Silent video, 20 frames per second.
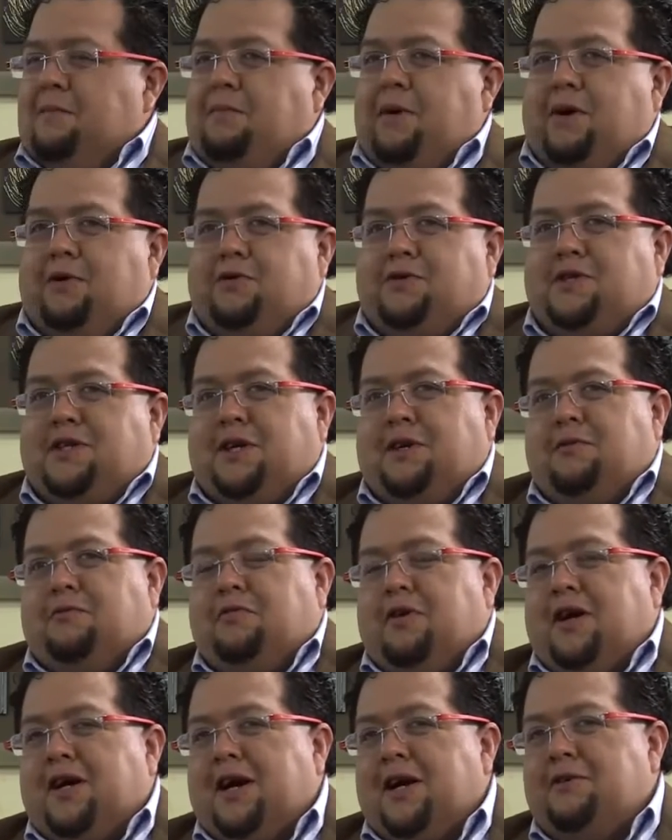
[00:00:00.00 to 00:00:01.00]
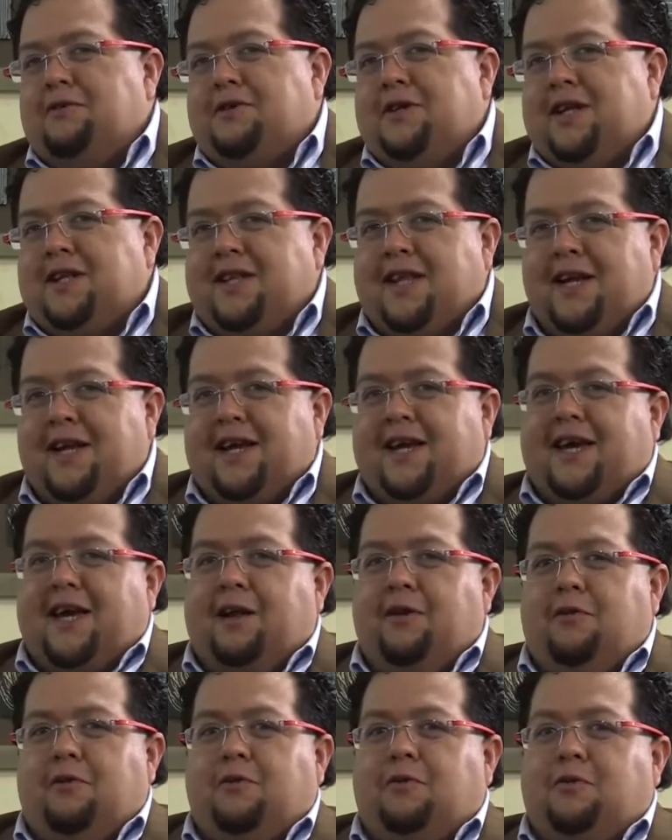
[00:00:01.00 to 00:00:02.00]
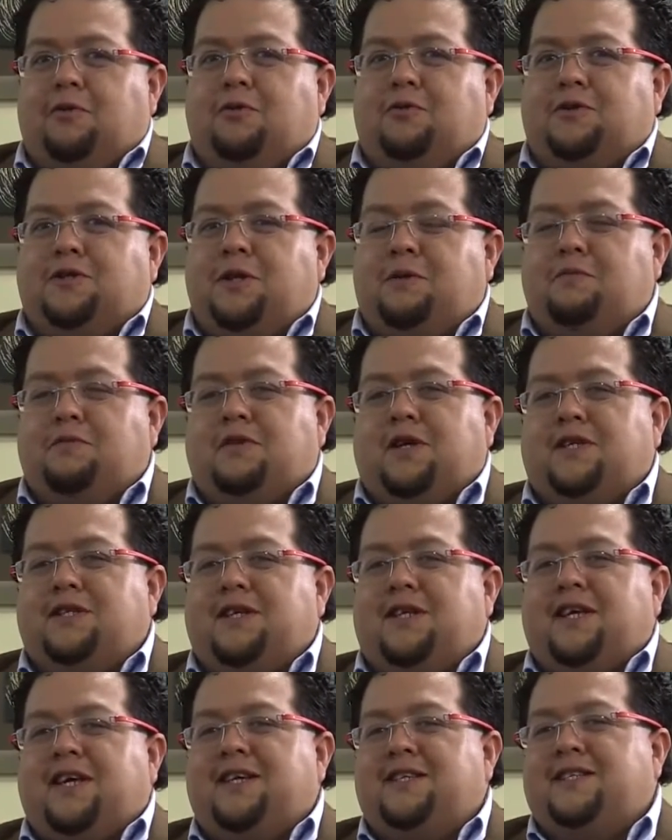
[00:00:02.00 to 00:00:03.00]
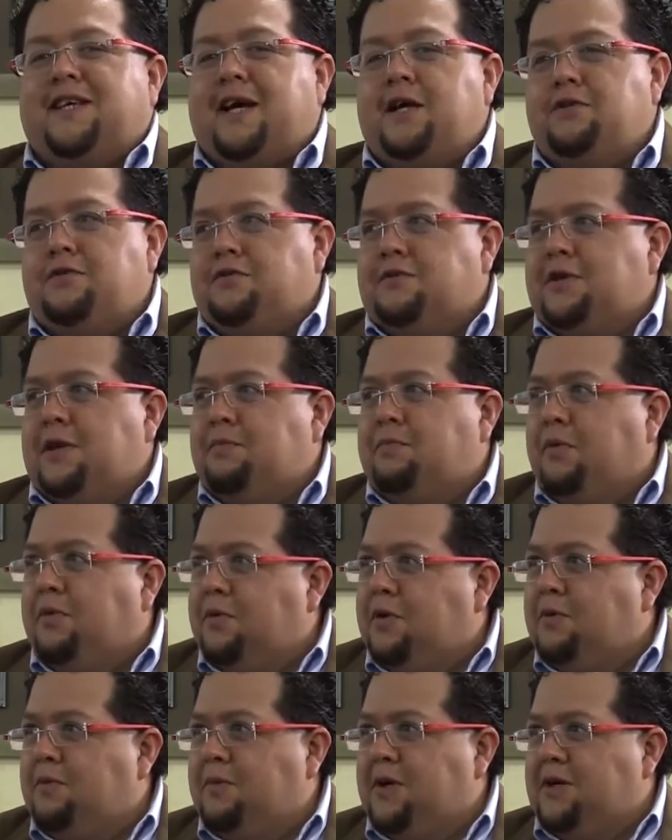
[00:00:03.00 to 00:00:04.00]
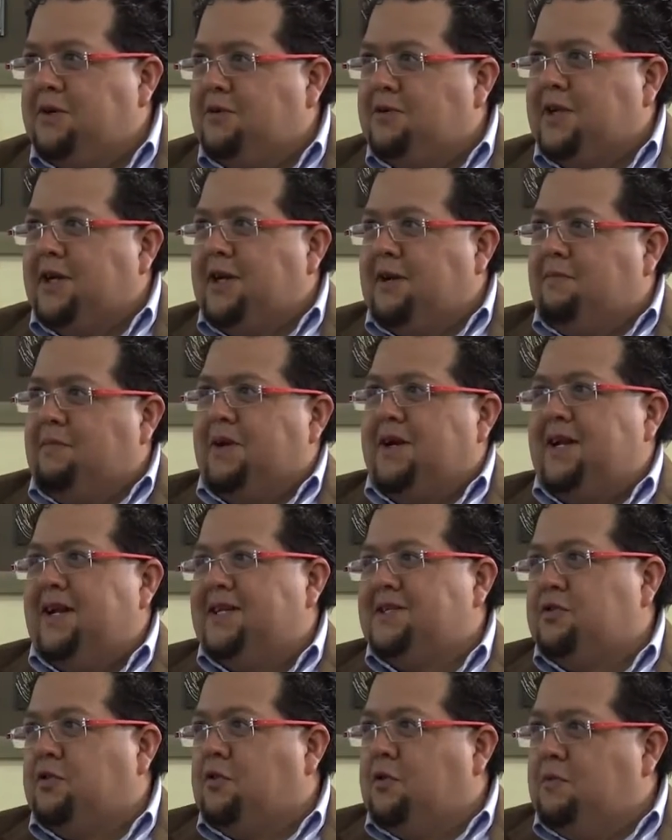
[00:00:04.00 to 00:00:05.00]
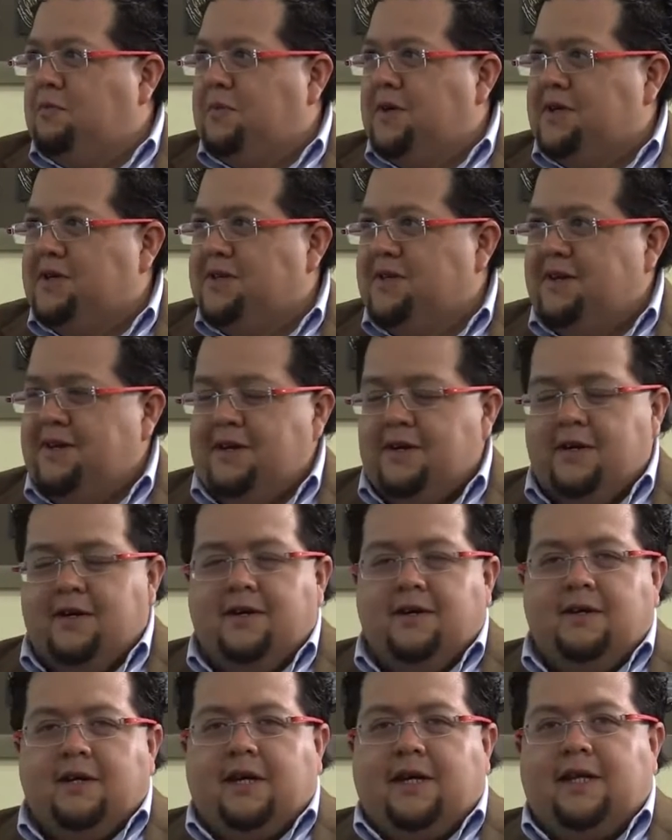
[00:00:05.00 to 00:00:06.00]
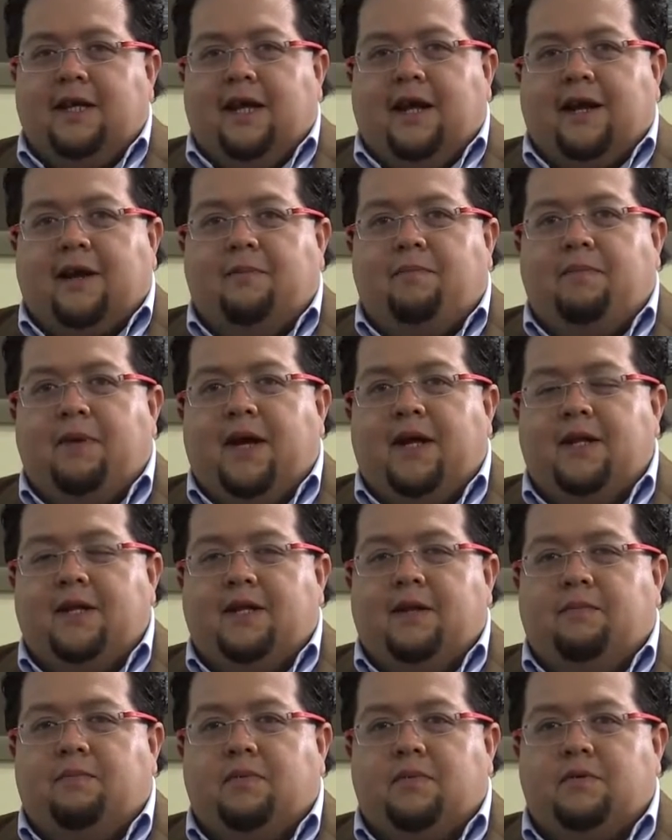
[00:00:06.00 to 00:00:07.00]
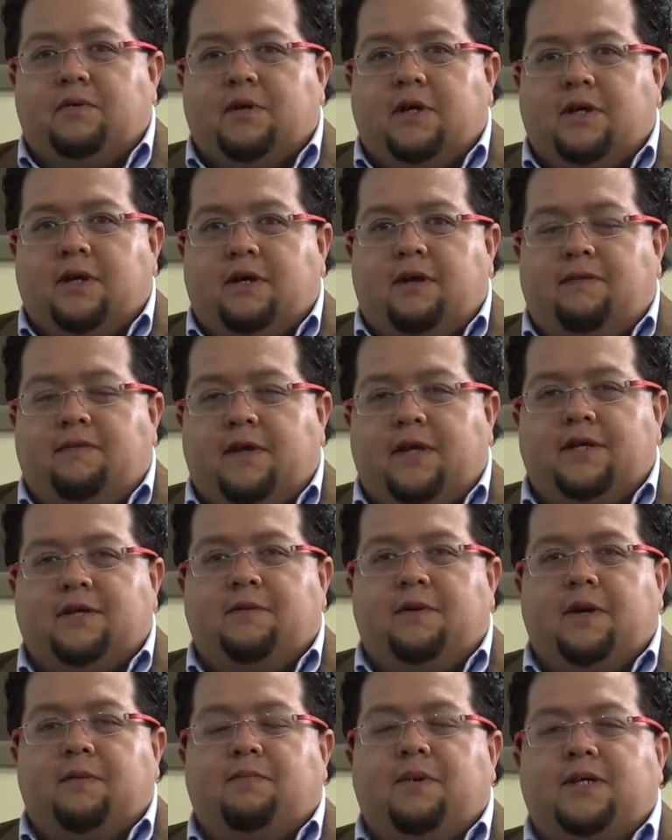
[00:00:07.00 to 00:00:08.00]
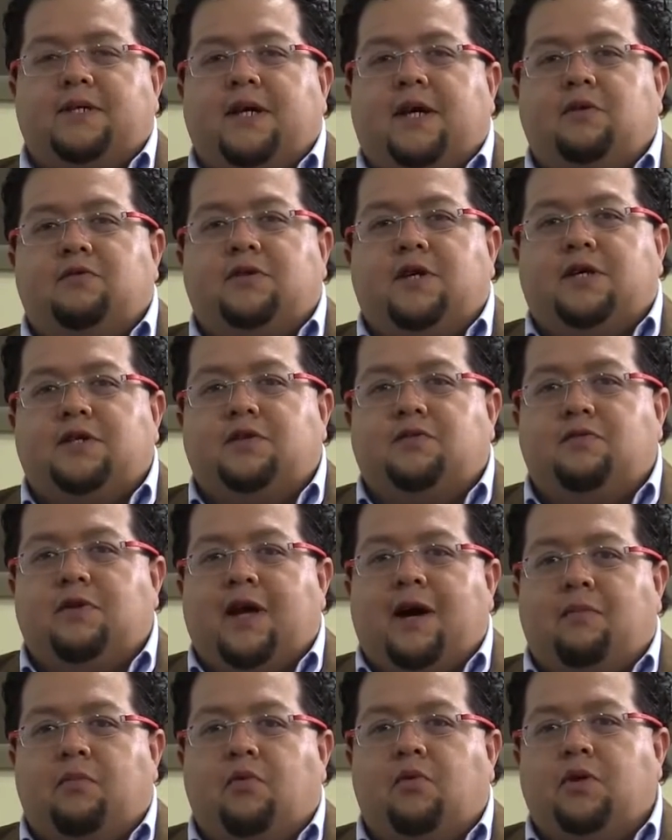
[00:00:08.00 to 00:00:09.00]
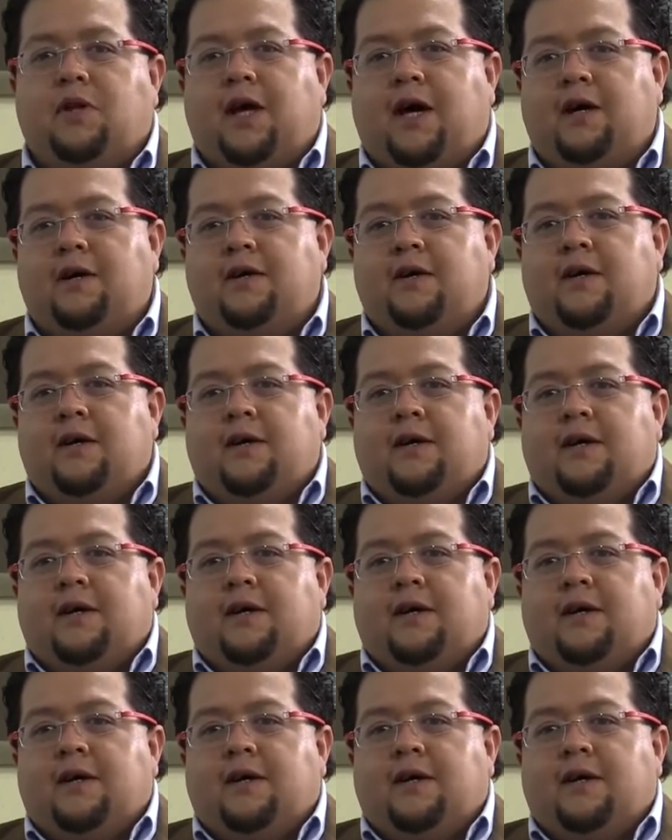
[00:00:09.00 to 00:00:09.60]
Pero si Juan Carlos Natale, que lo conocimos hace 10 años, el pobre hombre no traía para las combis, y de repente, pues el fin de semana pasado se hace una boda